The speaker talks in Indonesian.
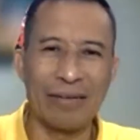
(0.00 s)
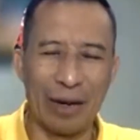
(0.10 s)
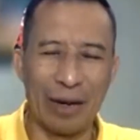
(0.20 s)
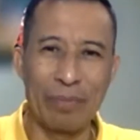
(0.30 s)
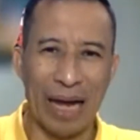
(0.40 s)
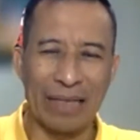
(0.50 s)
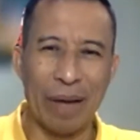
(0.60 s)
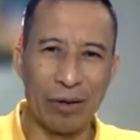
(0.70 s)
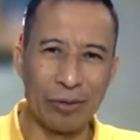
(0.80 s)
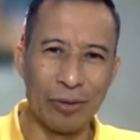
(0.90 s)
Walaupun bakat
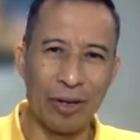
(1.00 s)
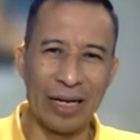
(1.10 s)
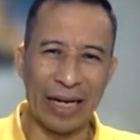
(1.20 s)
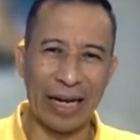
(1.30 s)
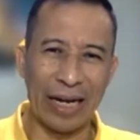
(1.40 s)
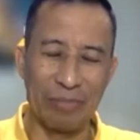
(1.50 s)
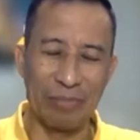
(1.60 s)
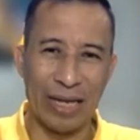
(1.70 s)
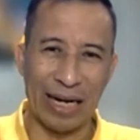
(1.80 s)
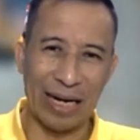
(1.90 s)
baru itu kalau dengan
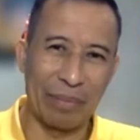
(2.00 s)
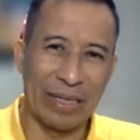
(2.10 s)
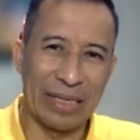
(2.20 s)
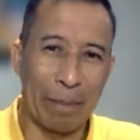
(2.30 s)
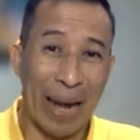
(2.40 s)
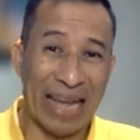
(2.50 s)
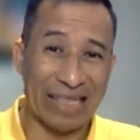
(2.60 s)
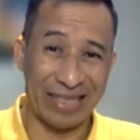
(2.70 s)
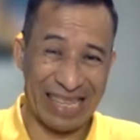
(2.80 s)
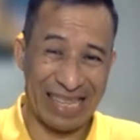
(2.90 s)
ilmu yang namanya
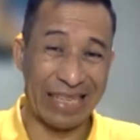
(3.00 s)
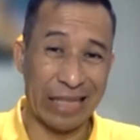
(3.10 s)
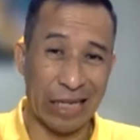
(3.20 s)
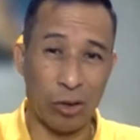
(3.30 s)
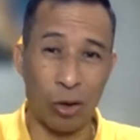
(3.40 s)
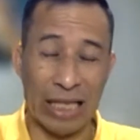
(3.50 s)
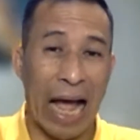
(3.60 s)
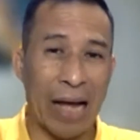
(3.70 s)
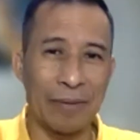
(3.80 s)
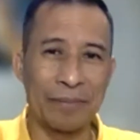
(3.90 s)
plastisitas
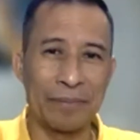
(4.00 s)
otak,